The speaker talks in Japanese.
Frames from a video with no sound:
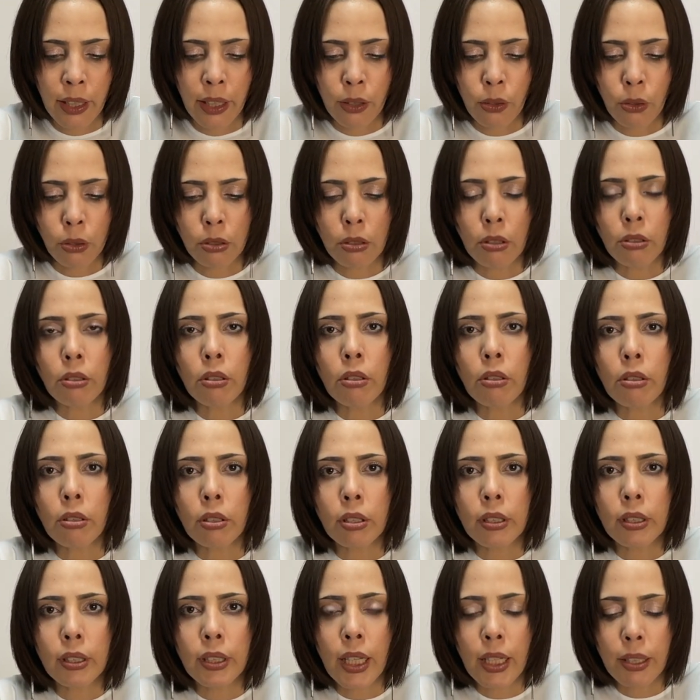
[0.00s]
ことの
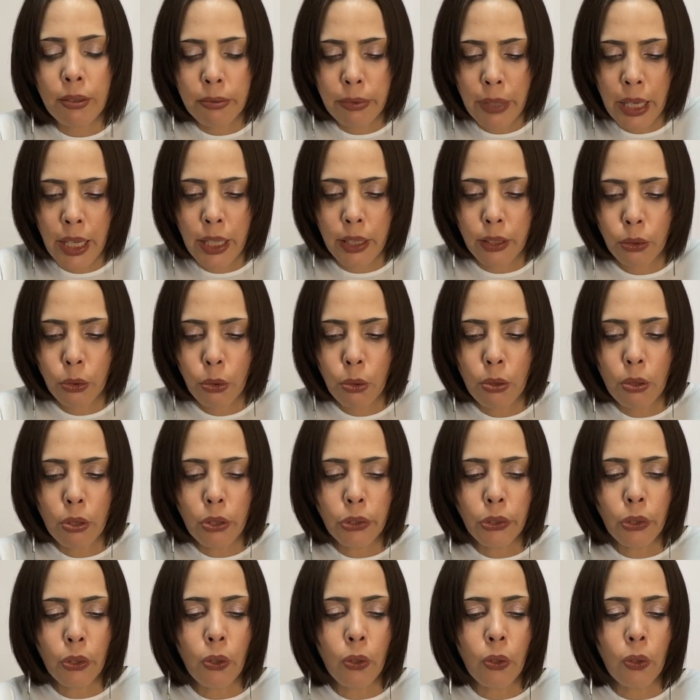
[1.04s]
発端は東
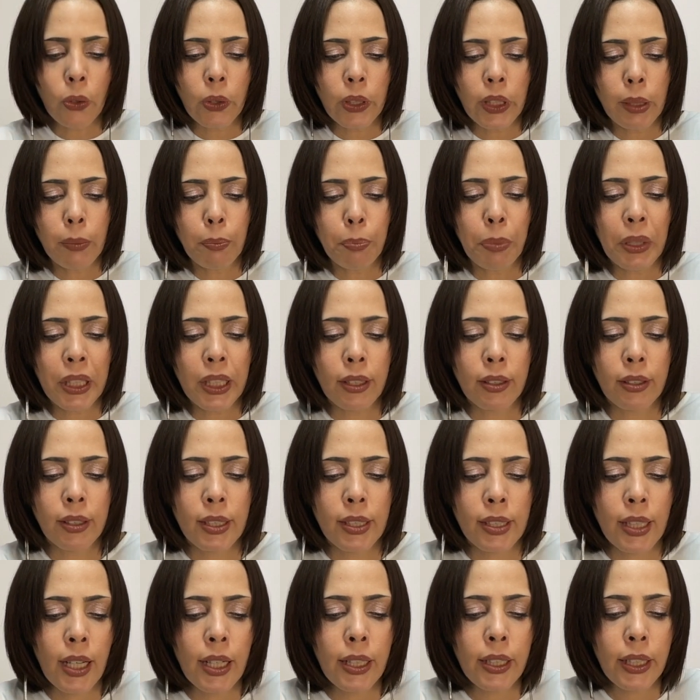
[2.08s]
京オリンピックに
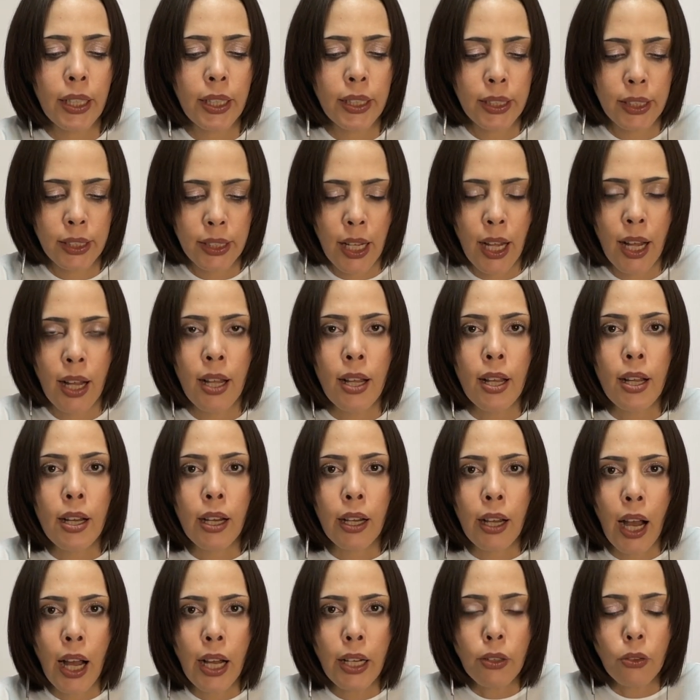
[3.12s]
参加した
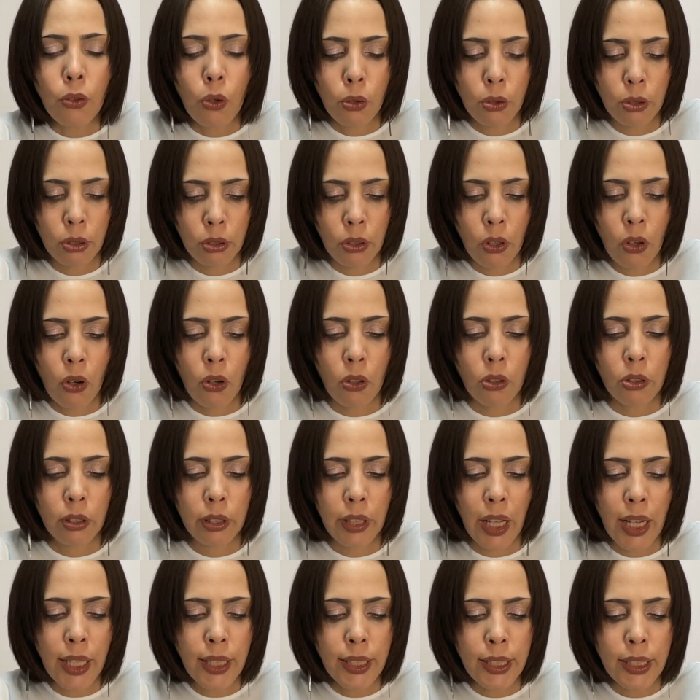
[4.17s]
韓国の
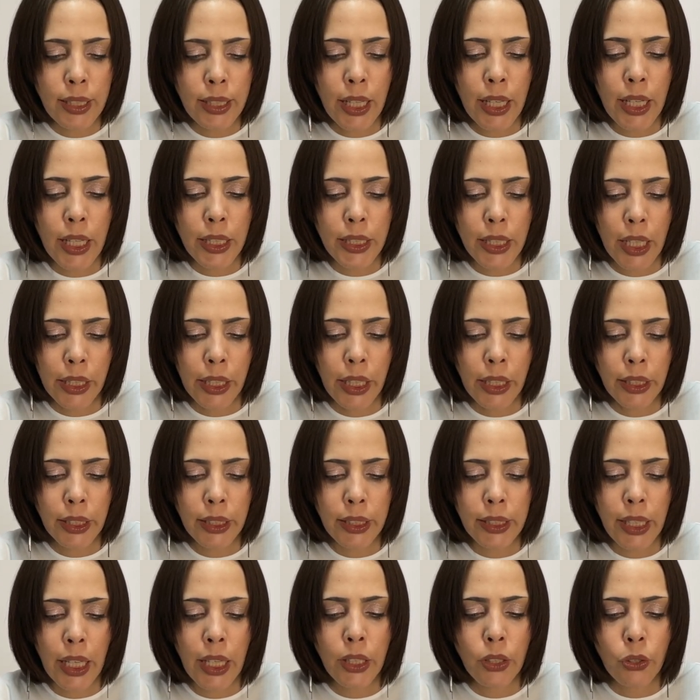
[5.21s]
男性射撃
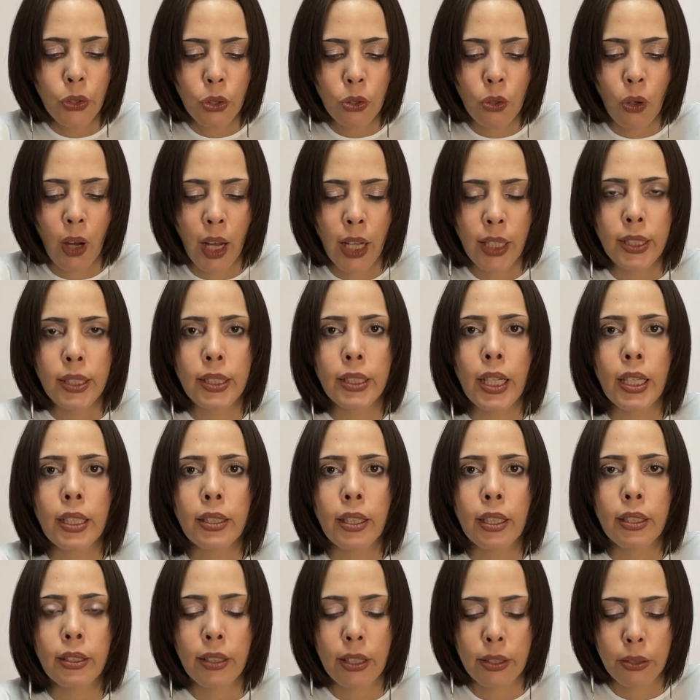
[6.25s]
選手の発言
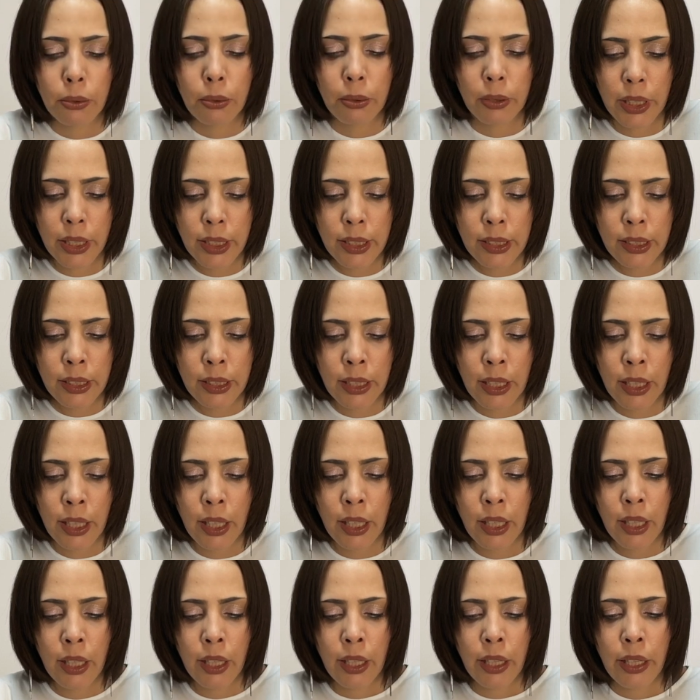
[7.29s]
だったそうです。
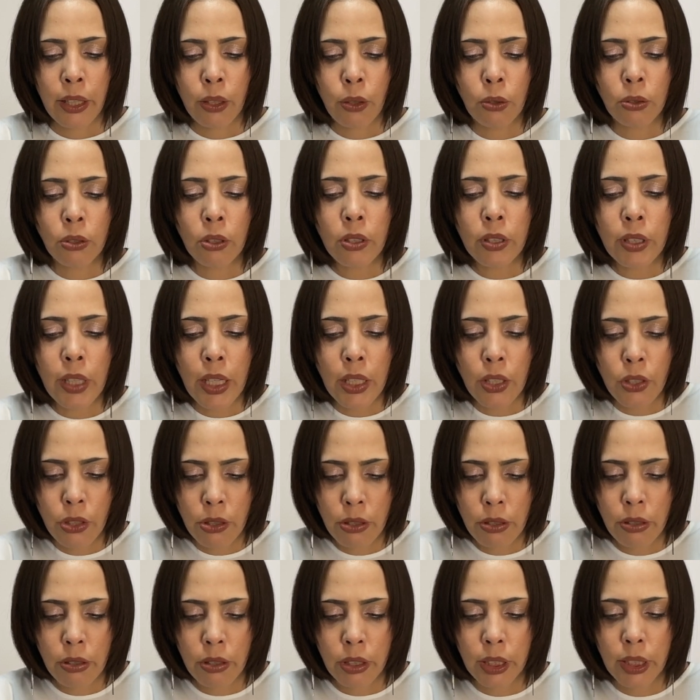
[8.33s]
この選
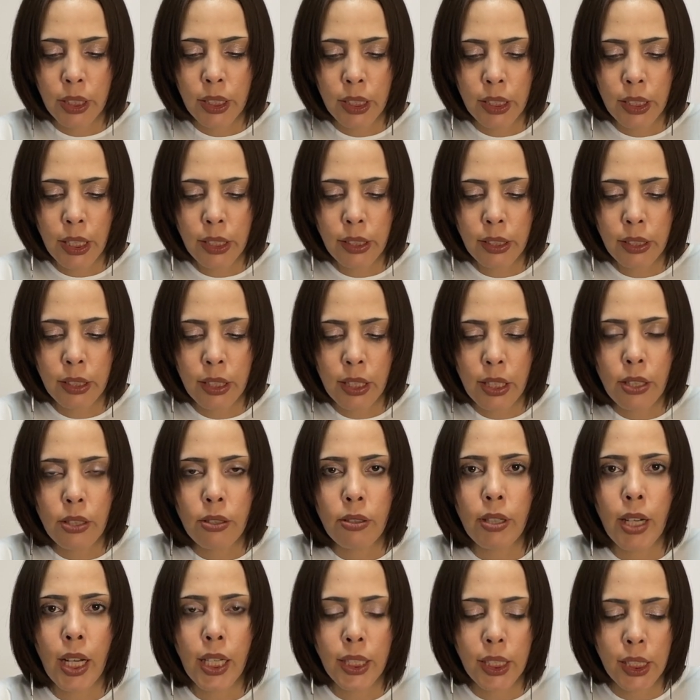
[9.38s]
手、7月
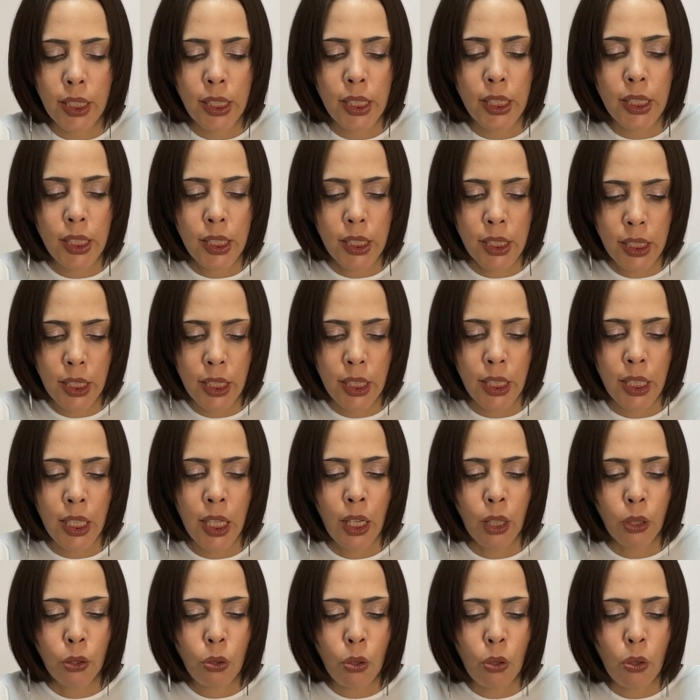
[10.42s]
28日に
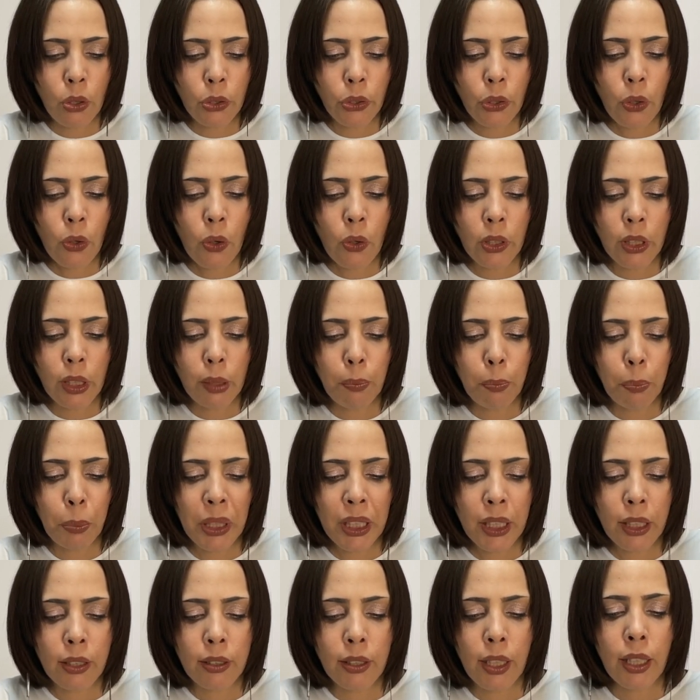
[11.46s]
東京
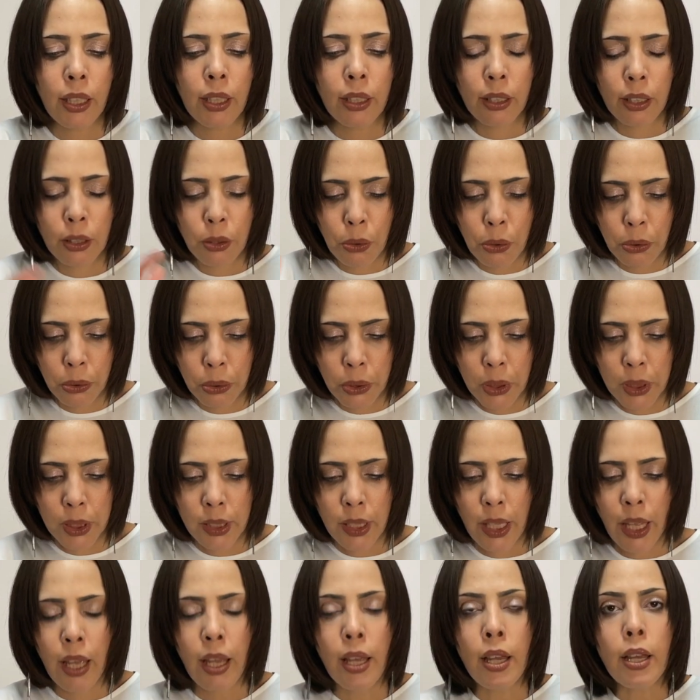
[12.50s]
オリンピックから帰国し
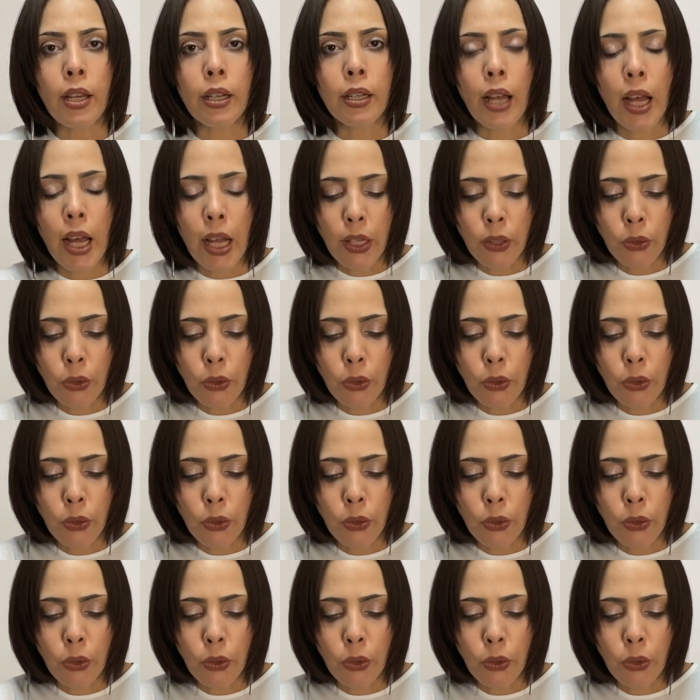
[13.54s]
て、韓